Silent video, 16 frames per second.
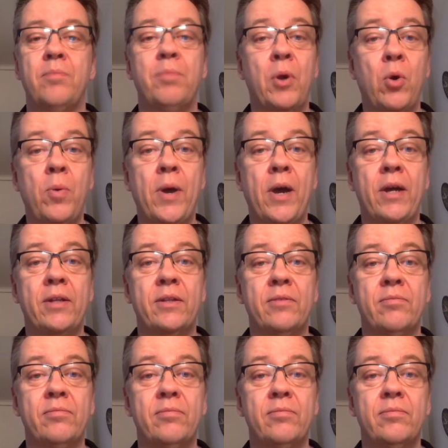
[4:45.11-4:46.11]

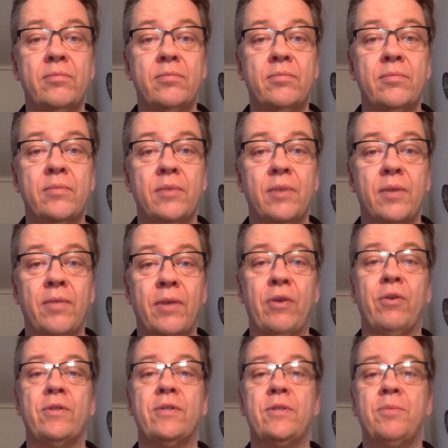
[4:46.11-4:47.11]
beobachten. Wir
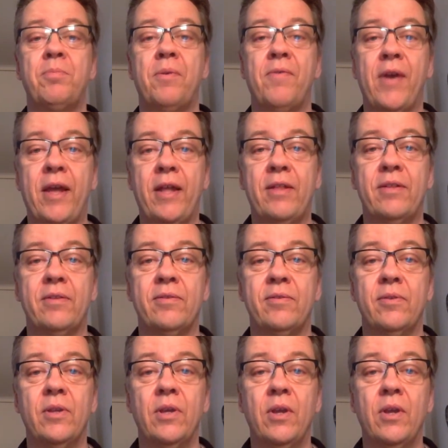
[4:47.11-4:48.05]
können sie bewerten.